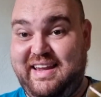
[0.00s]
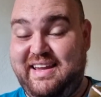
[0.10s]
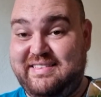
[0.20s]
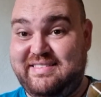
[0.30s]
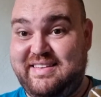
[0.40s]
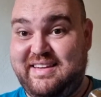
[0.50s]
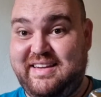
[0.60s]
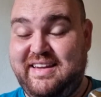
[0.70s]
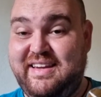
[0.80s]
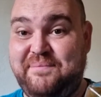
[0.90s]
Esse
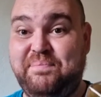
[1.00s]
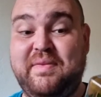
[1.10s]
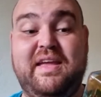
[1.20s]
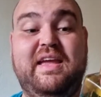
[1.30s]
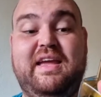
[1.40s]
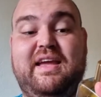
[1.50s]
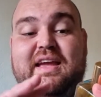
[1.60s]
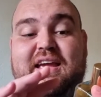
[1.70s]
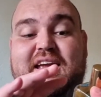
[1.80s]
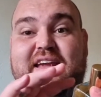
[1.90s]
daqui,
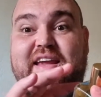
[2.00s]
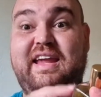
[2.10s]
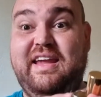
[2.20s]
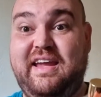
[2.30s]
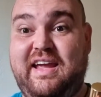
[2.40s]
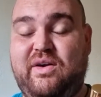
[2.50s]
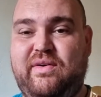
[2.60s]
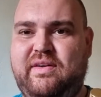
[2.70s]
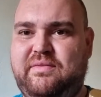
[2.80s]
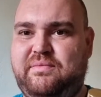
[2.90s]
é, quem
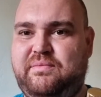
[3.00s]
quer